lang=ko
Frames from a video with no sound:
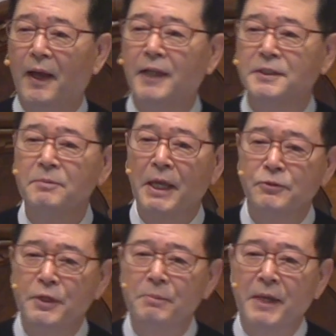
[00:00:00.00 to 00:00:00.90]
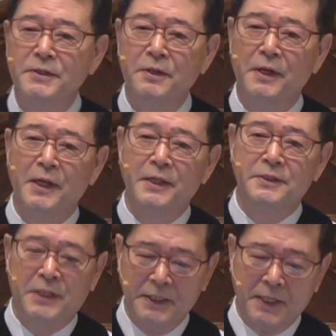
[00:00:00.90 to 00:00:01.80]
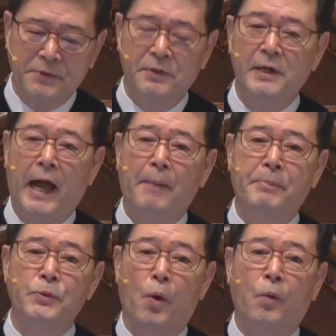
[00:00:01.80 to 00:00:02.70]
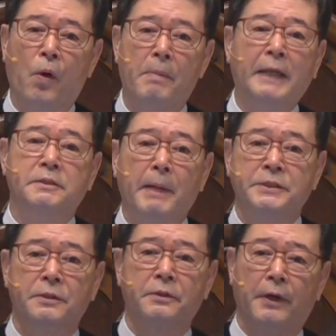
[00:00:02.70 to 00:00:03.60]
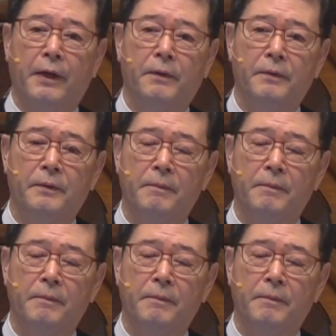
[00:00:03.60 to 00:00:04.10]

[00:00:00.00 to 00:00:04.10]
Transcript: 아, 지금 예수님께서 제자들을 앞에 놓고 말씀하시는 거예요.